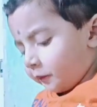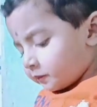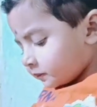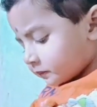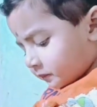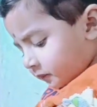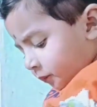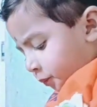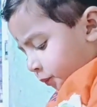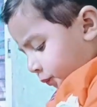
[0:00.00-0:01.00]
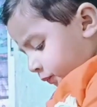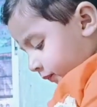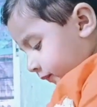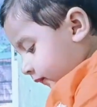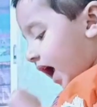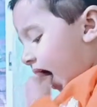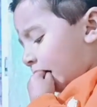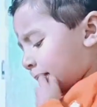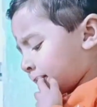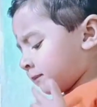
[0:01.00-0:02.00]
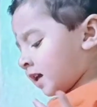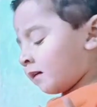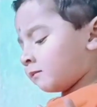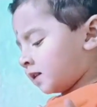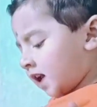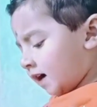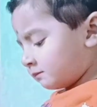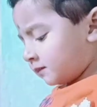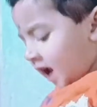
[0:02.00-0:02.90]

ওটা আবার কেমন খাওয়াবে বিস্কুটটাকে দেখো চামচ হিসাবে কাজ